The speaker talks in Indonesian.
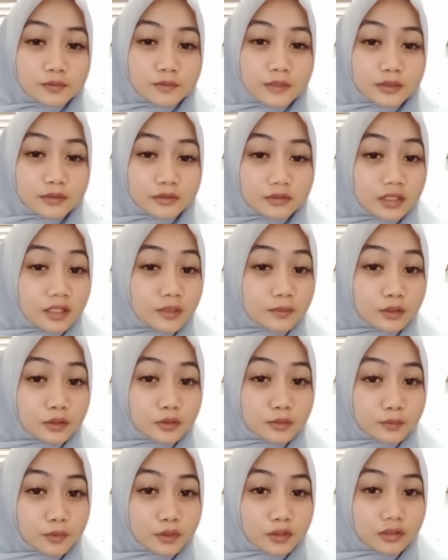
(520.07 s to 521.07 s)
masuk dalam
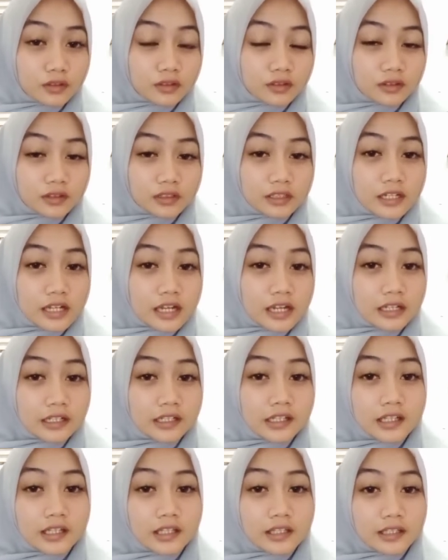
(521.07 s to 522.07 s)
kelompok. Tidak
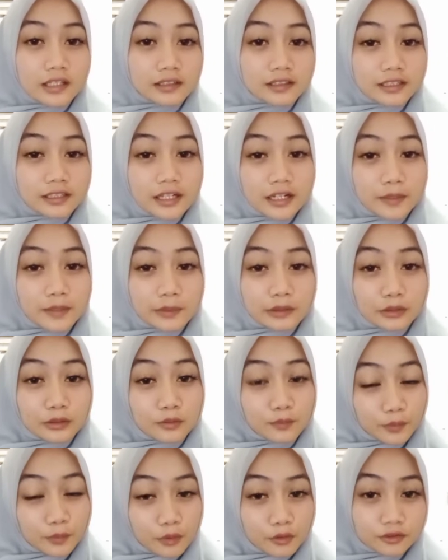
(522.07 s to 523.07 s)
ada yang tidak dapat
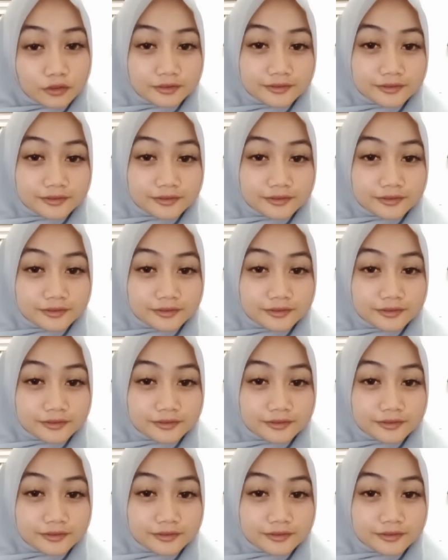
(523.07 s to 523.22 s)
kelompok.